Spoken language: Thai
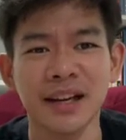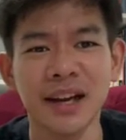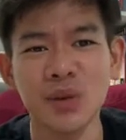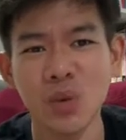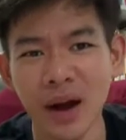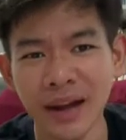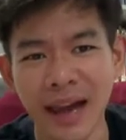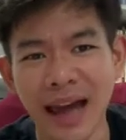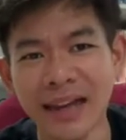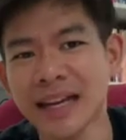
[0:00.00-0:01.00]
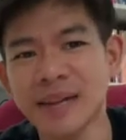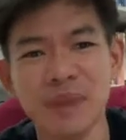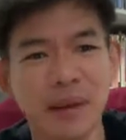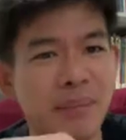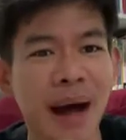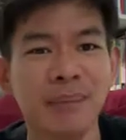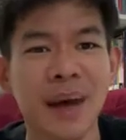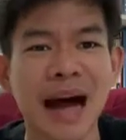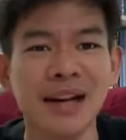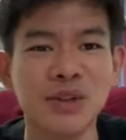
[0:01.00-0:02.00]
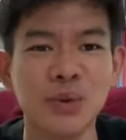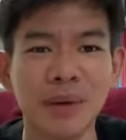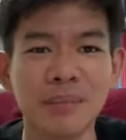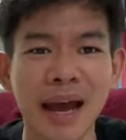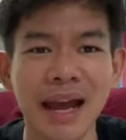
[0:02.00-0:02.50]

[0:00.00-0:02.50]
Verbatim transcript: เดินควงแขนกันเหมือนแบบผ่านสวนไป